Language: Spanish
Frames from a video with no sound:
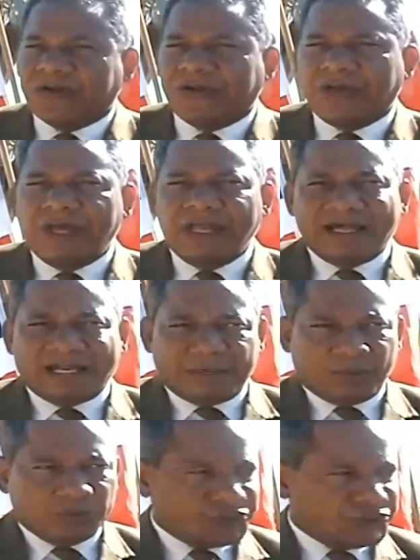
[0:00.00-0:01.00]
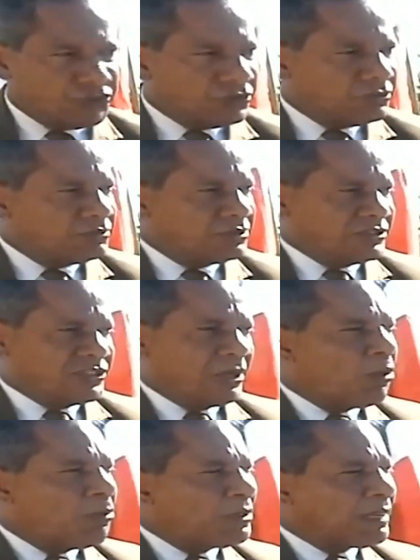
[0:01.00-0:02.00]
que la revolución
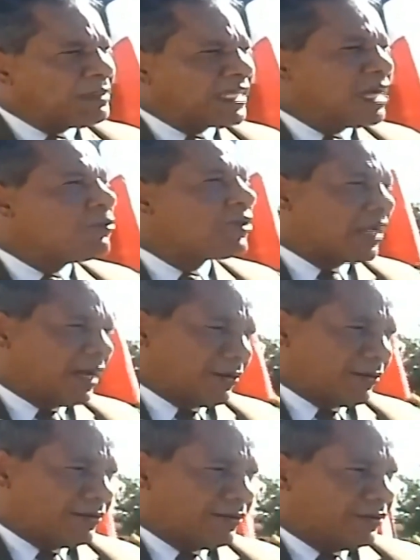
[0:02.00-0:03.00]
llevó un mensaje muy claro.